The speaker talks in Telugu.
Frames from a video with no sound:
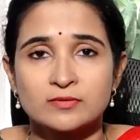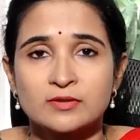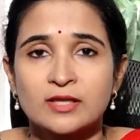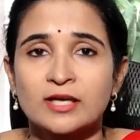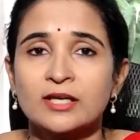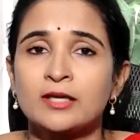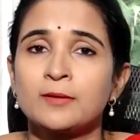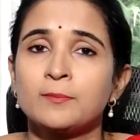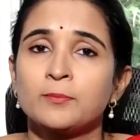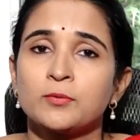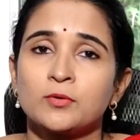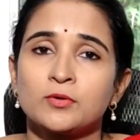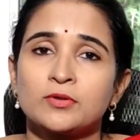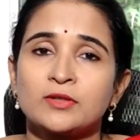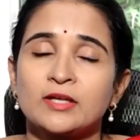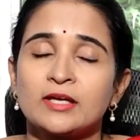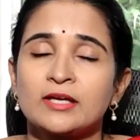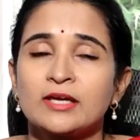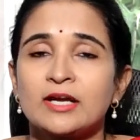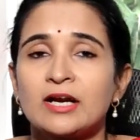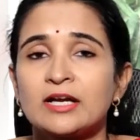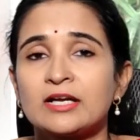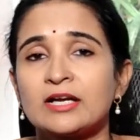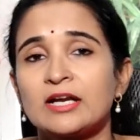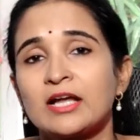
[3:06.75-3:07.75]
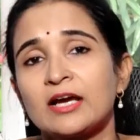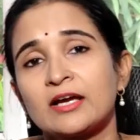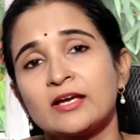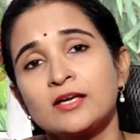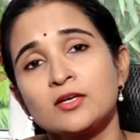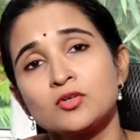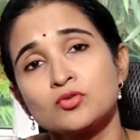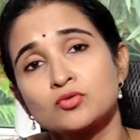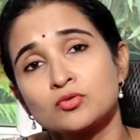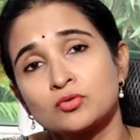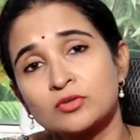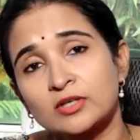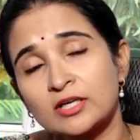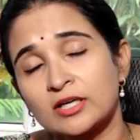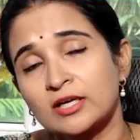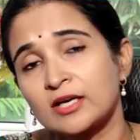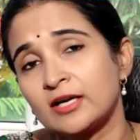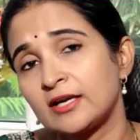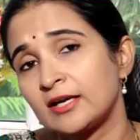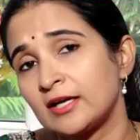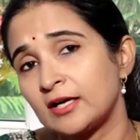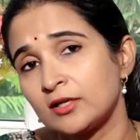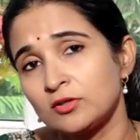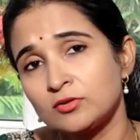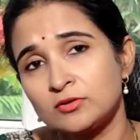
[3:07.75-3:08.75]
తగ్గిపోతాయి అట్లాగే
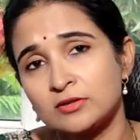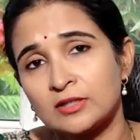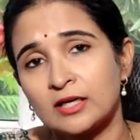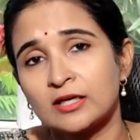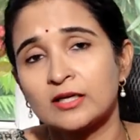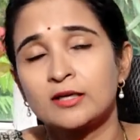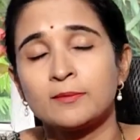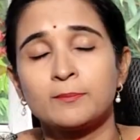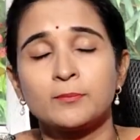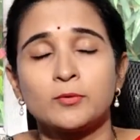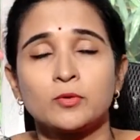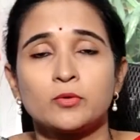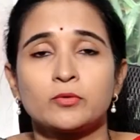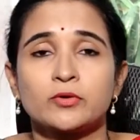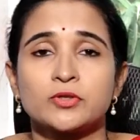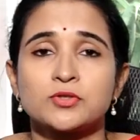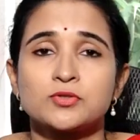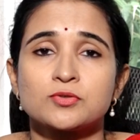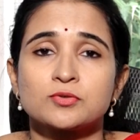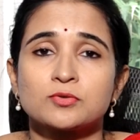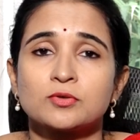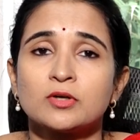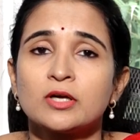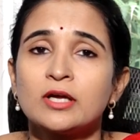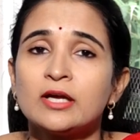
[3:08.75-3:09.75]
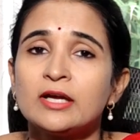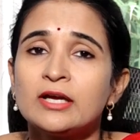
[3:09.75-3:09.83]
శుక్రకణాలు తగ్గిపోవచ్చు